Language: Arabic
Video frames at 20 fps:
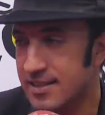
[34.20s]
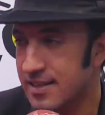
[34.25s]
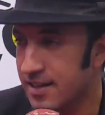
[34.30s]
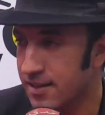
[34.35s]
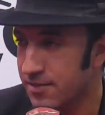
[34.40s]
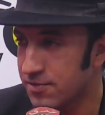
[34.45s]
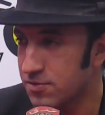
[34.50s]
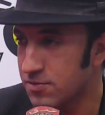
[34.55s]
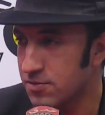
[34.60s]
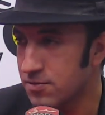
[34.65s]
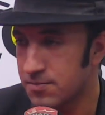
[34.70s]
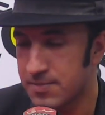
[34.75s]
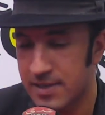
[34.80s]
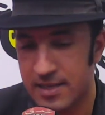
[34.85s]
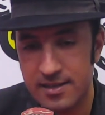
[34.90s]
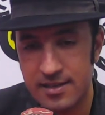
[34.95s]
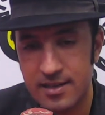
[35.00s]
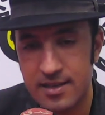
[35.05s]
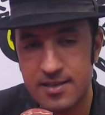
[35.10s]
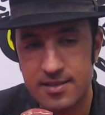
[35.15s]
نعرفوا
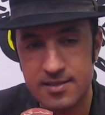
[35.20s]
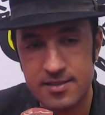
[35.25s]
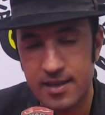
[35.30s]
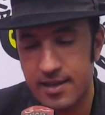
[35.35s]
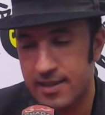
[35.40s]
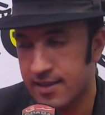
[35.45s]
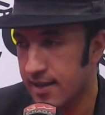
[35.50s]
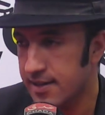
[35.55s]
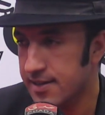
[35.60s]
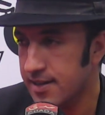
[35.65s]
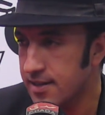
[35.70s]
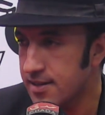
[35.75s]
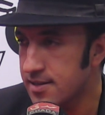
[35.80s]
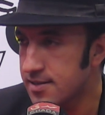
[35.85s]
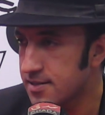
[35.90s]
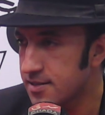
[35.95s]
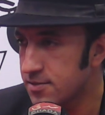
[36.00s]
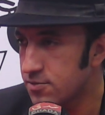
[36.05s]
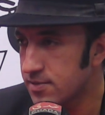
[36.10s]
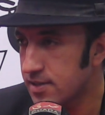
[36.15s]
بان هاد لا كريز
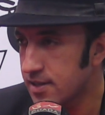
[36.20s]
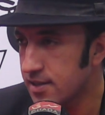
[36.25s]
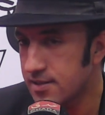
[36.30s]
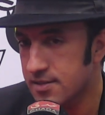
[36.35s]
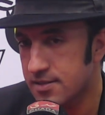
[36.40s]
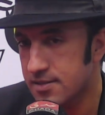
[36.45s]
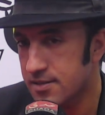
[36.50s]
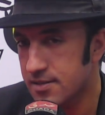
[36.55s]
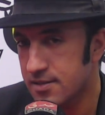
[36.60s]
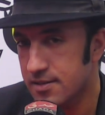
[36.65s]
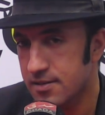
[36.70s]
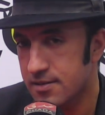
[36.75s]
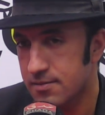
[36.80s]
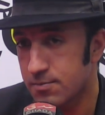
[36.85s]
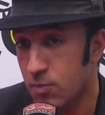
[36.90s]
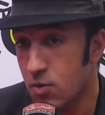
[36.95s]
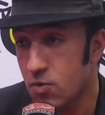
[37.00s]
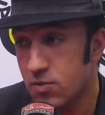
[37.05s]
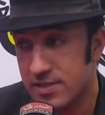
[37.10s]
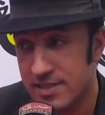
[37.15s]
سيت اون كريز
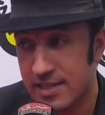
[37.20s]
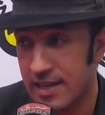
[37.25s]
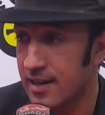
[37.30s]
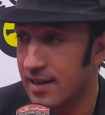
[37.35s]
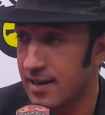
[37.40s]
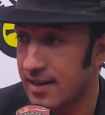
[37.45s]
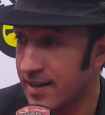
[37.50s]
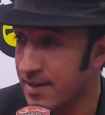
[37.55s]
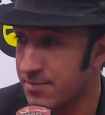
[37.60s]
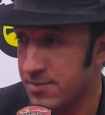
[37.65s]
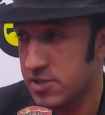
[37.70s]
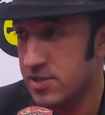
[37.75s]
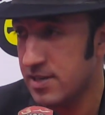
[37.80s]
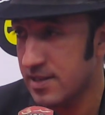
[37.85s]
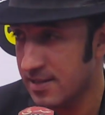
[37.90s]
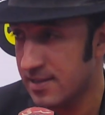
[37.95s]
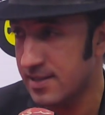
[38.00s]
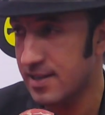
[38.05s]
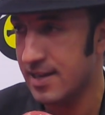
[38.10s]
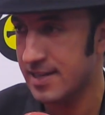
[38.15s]
مونديال راه ماشي
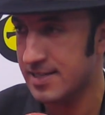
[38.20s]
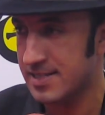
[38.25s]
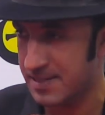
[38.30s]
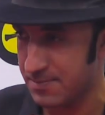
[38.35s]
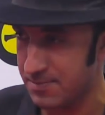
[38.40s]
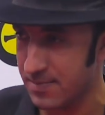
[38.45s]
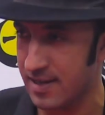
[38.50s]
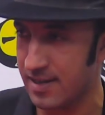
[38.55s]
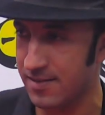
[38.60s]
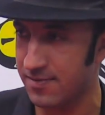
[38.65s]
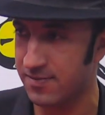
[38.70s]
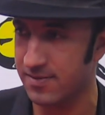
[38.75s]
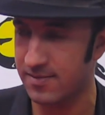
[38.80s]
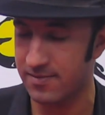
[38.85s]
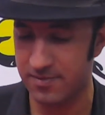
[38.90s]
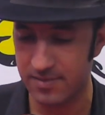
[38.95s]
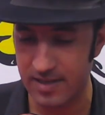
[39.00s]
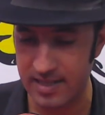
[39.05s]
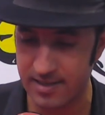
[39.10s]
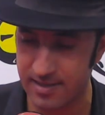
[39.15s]
عندنا ازمه
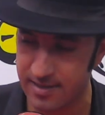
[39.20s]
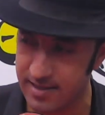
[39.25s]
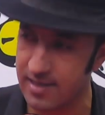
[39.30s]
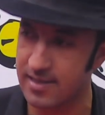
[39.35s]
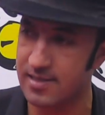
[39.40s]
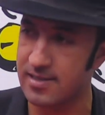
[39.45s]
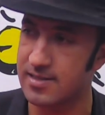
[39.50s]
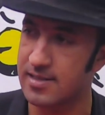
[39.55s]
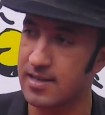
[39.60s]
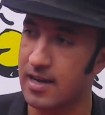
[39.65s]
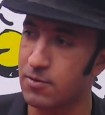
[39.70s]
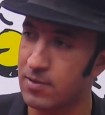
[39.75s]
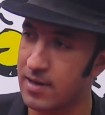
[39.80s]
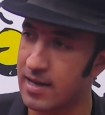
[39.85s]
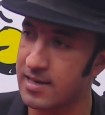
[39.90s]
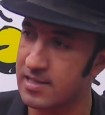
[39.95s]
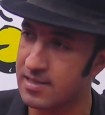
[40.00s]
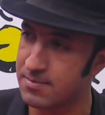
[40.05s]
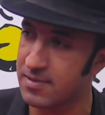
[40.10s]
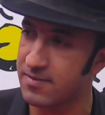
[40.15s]
في لي تكست او
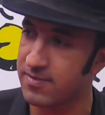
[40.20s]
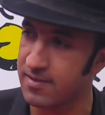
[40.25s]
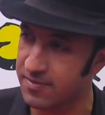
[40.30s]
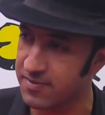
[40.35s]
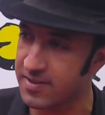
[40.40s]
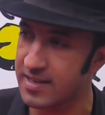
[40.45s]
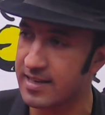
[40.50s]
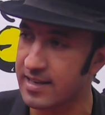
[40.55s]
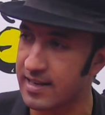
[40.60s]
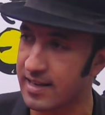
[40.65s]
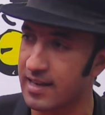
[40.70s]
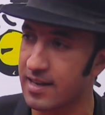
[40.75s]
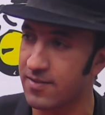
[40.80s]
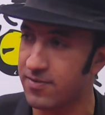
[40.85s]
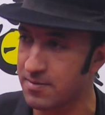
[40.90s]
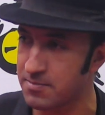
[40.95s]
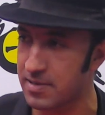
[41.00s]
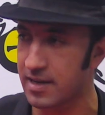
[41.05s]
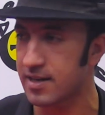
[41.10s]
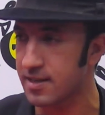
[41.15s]
لا ازمه في الفكر غير في
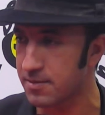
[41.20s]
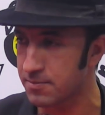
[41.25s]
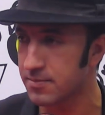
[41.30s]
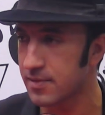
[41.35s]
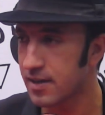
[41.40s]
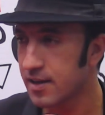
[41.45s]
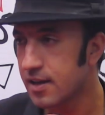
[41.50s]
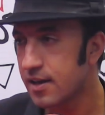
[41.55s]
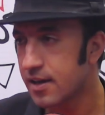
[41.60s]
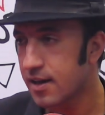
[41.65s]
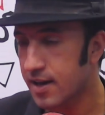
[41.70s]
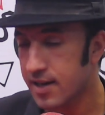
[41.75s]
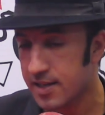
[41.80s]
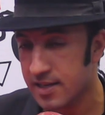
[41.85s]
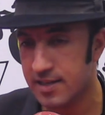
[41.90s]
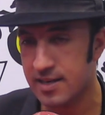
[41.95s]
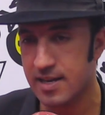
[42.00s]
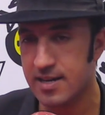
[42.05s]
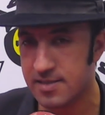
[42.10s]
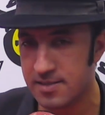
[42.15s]
المغرب راه
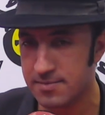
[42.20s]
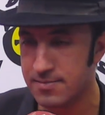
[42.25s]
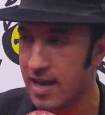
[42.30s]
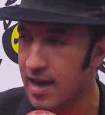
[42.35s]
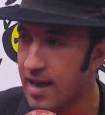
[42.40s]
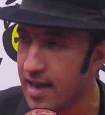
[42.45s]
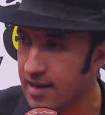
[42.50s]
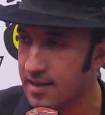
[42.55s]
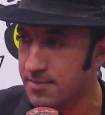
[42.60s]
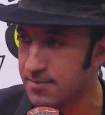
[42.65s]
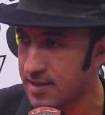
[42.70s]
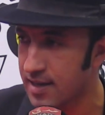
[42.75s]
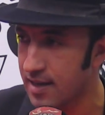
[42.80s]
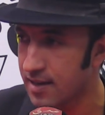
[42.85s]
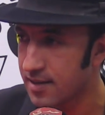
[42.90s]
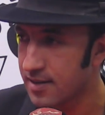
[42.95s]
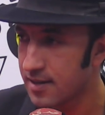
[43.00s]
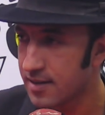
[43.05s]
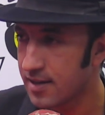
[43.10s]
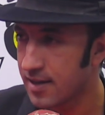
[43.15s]
كاينه ازمه عالميه
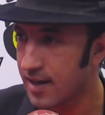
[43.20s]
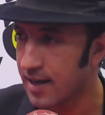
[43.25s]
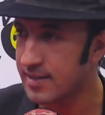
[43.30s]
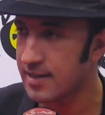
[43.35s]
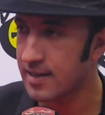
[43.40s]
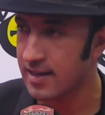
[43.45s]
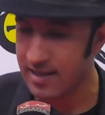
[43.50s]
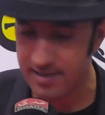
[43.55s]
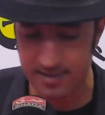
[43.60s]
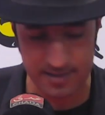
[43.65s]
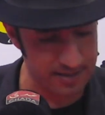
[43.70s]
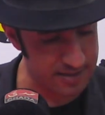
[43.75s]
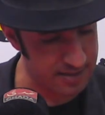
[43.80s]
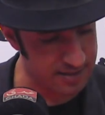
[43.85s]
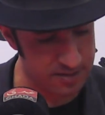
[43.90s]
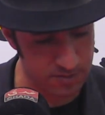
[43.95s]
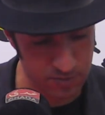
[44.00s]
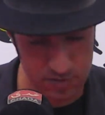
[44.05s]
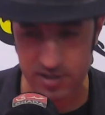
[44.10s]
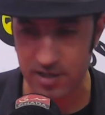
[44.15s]
هذا العصر ديال
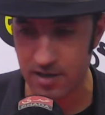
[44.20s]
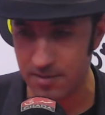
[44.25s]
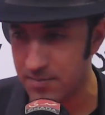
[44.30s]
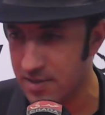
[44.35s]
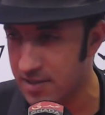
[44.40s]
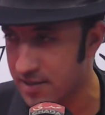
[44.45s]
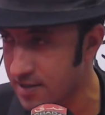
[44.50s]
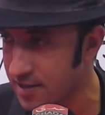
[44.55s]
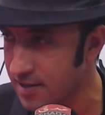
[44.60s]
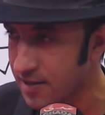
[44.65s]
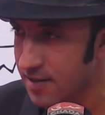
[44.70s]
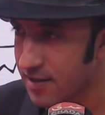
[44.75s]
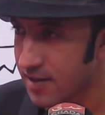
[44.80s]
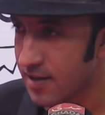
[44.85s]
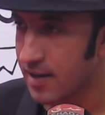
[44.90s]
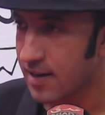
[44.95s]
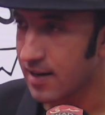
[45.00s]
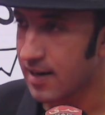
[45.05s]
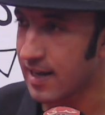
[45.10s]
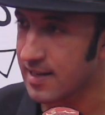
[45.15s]
السوشيال ميديا
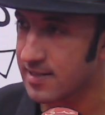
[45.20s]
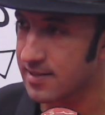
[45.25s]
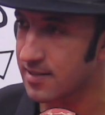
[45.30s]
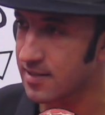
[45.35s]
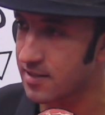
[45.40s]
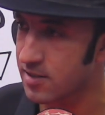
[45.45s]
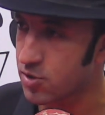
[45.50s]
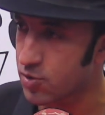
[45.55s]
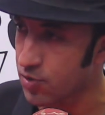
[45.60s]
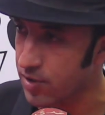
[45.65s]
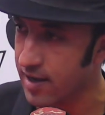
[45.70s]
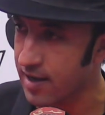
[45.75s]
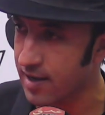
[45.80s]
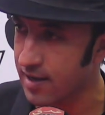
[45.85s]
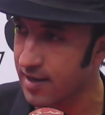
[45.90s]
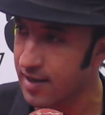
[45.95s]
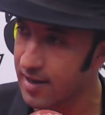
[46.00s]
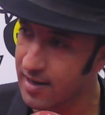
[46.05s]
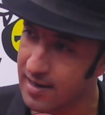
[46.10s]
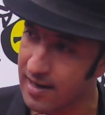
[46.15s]
العصر ديال السرعه
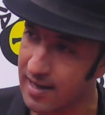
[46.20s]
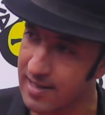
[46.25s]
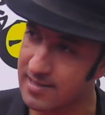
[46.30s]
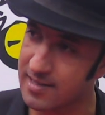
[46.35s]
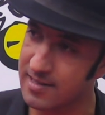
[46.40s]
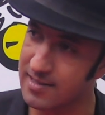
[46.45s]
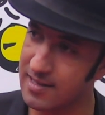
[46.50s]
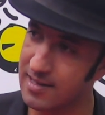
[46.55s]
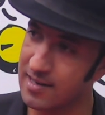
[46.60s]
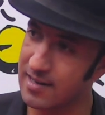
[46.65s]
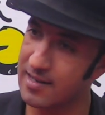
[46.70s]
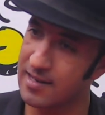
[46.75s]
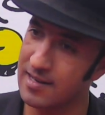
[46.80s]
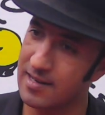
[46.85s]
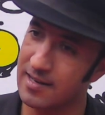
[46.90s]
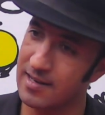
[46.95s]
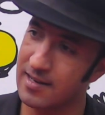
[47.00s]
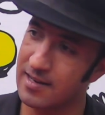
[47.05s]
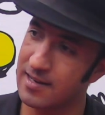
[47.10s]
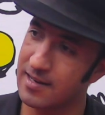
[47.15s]
العصر ديال
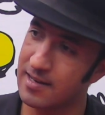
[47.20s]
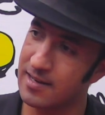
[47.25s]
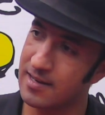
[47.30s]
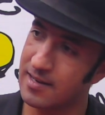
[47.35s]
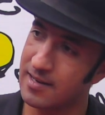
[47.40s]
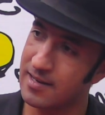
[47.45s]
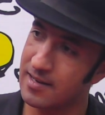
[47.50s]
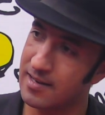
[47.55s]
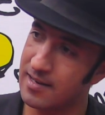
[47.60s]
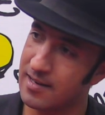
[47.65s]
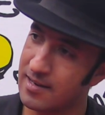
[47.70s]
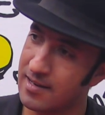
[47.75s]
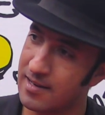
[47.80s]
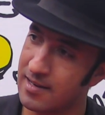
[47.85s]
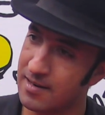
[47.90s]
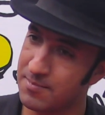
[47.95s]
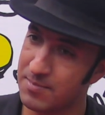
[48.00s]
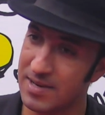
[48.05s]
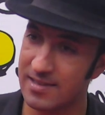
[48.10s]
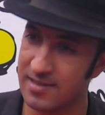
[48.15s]
آه،
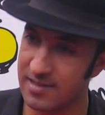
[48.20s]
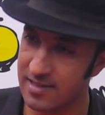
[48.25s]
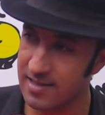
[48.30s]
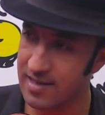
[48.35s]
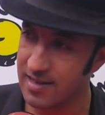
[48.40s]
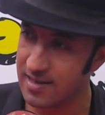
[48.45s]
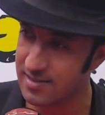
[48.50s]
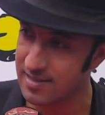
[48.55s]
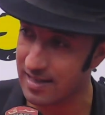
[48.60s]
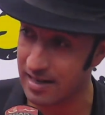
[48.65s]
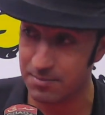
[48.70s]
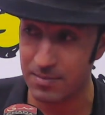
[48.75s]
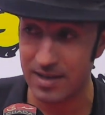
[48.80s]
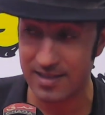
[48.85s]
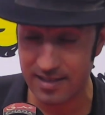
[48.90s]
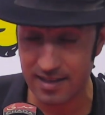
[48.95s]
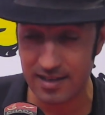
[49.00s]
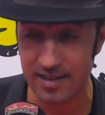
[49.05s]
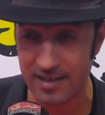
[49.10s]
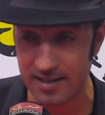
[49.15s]
الماديات ديال
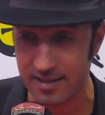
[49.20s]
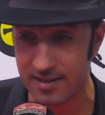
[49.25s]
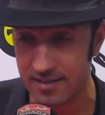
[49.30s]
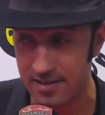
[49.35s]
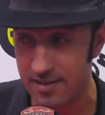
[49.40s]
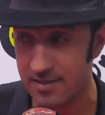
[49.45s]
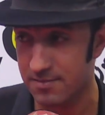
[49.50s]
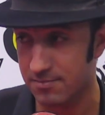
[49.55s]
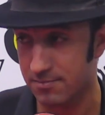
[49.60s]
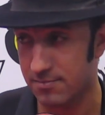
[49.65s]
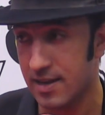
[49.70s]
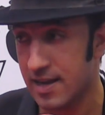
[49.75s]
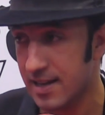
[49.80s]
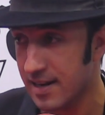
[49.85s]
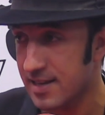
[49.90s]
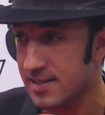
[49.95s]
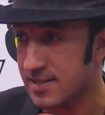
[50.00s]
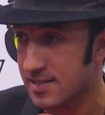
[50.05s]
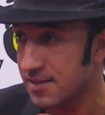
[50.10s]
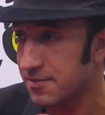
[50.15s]
المظاهر مع
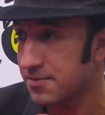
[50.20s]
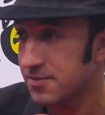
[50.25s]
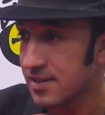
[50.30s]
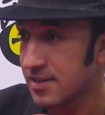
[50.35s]
الاسف